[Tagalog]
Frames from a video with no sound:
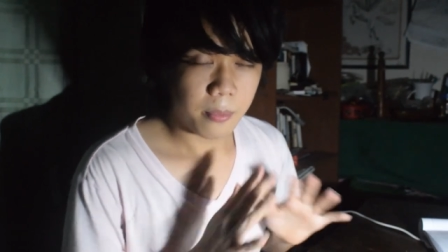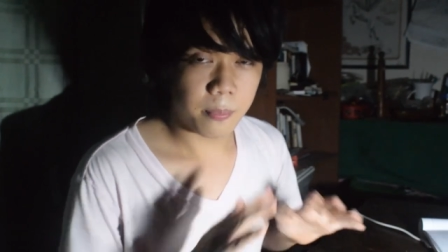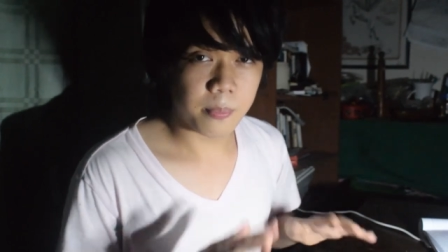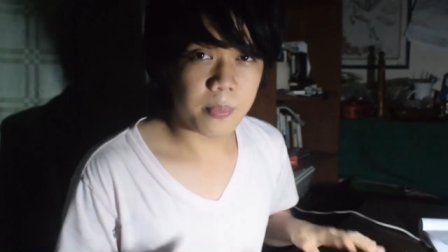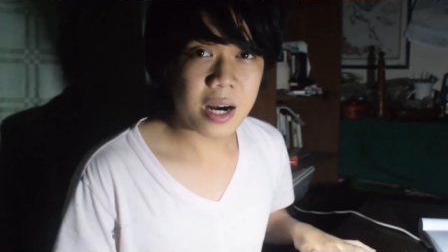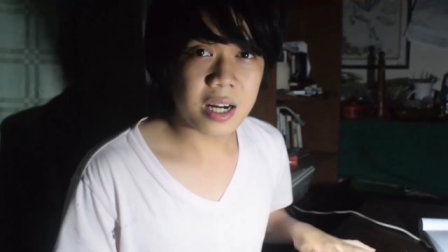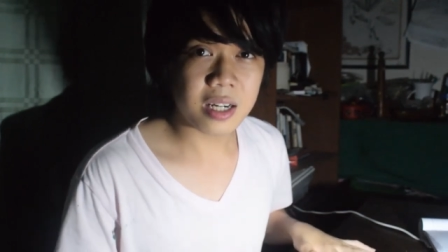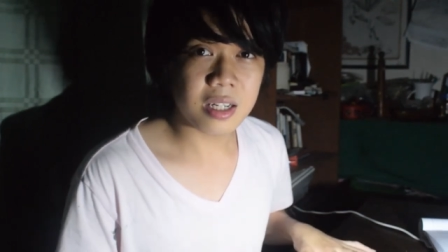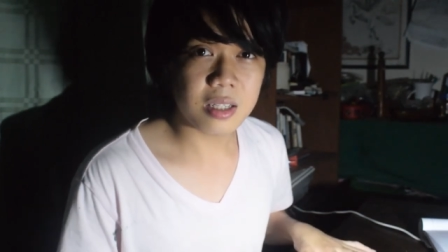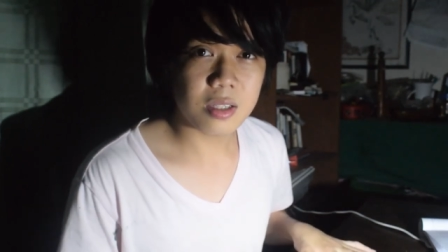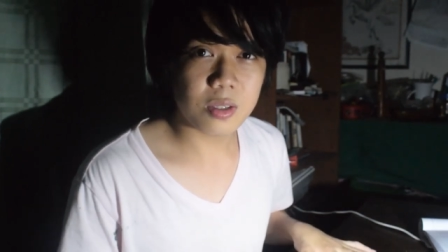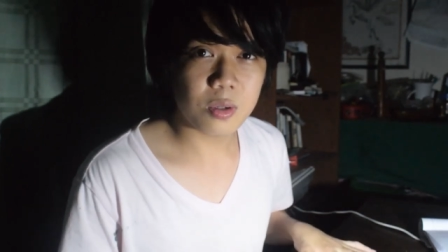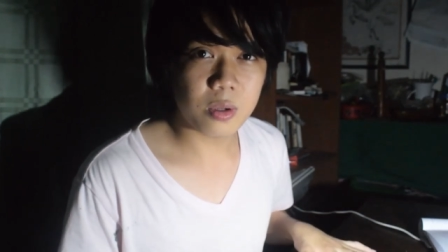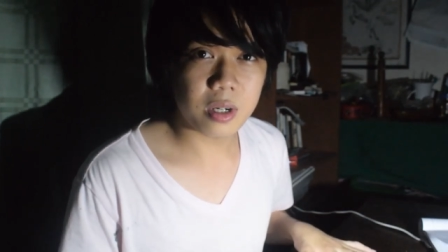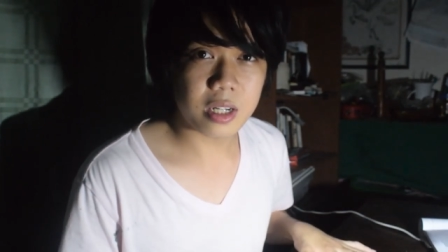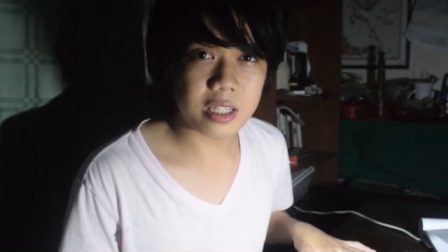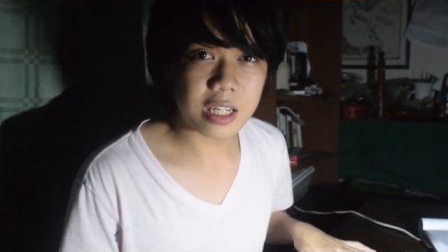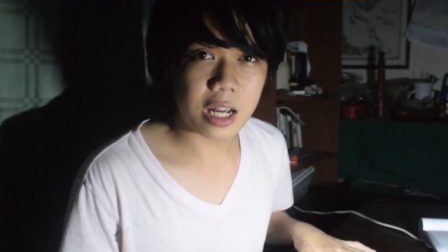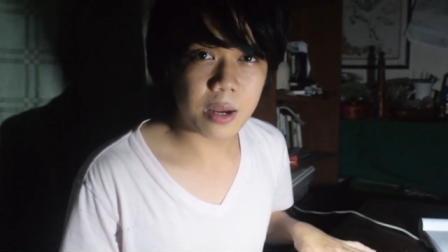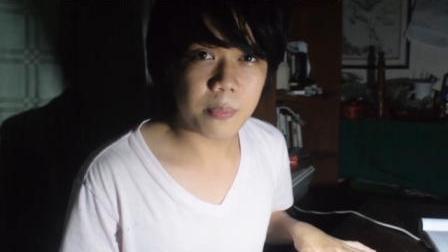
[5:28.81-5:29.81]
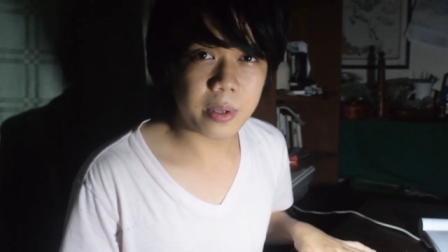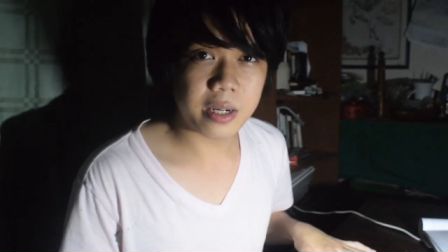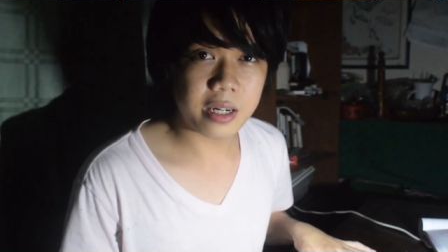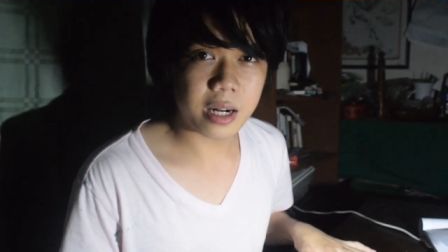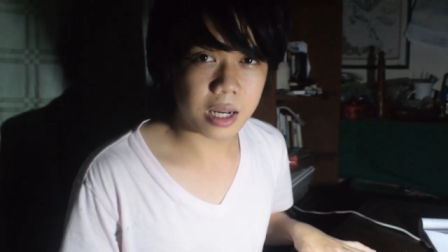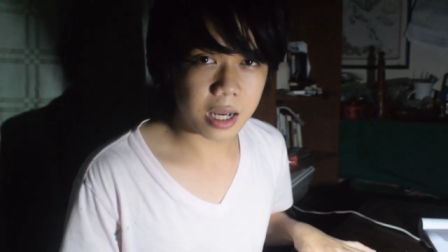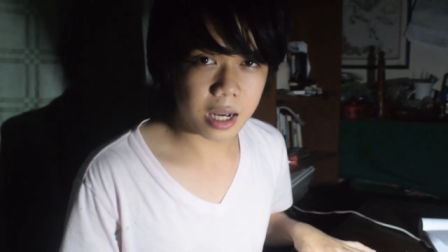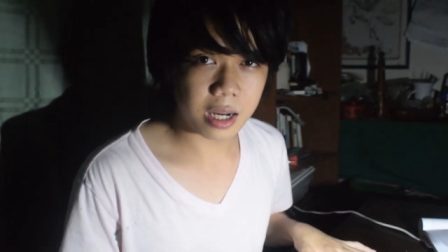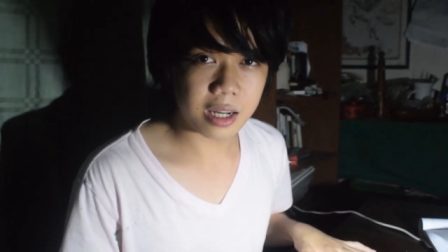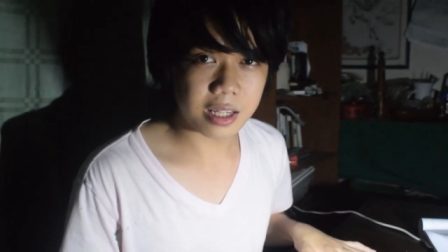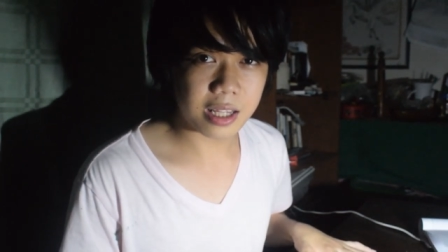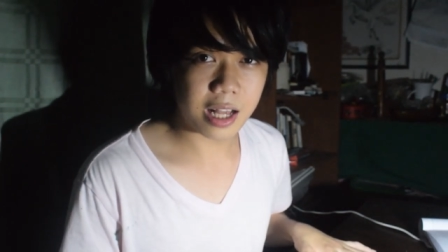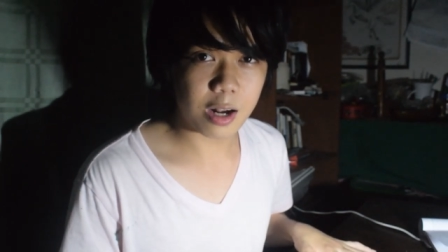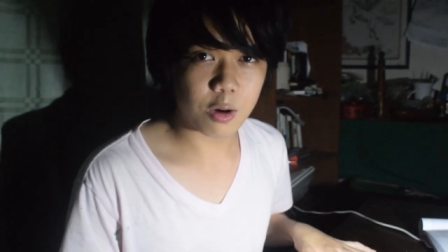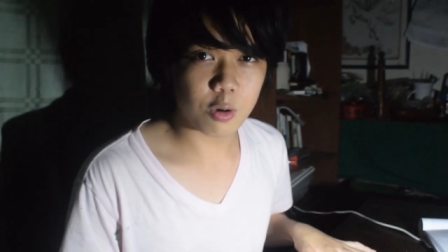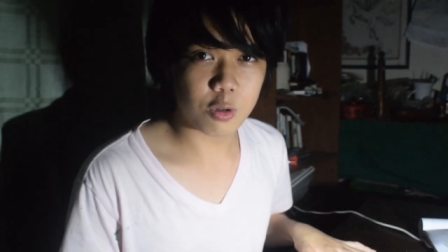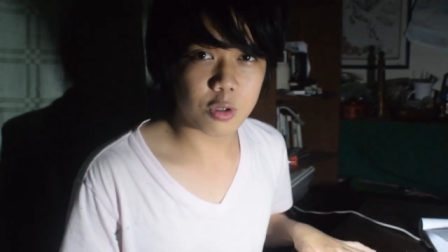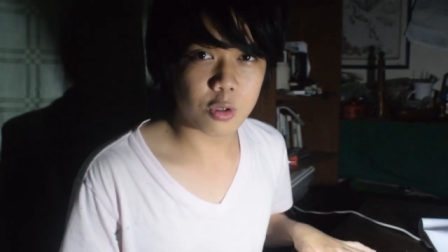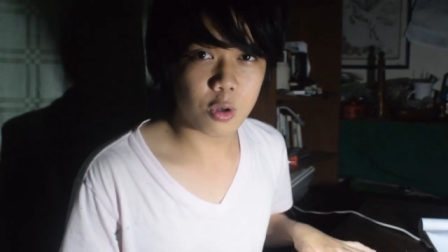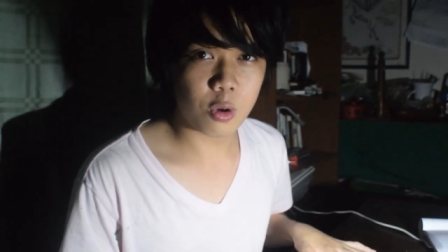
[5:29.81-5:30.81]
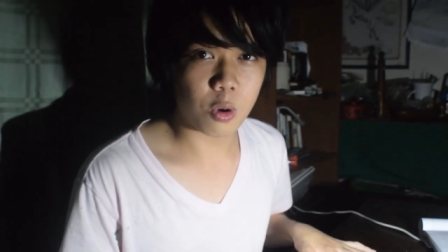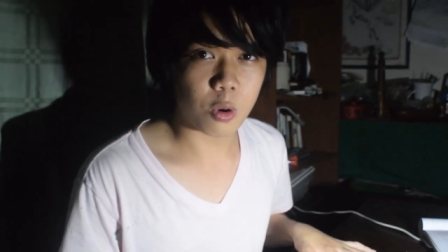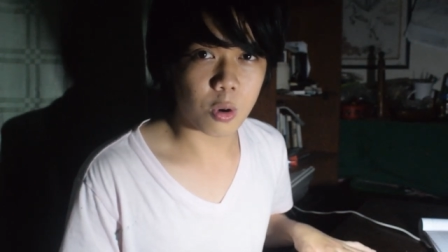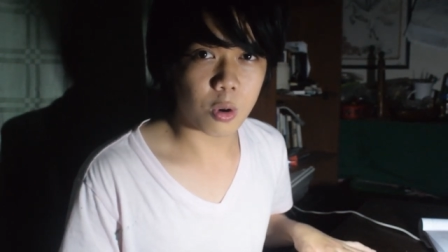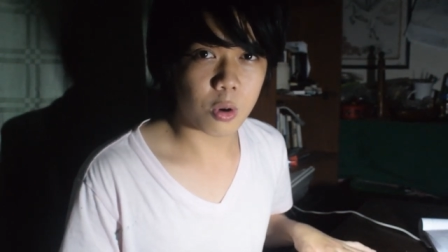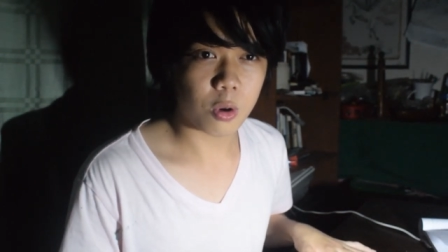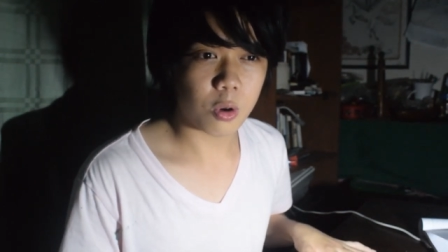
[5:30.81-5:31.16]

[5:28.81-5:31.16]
Bakit ko nasabing nakakatakot to?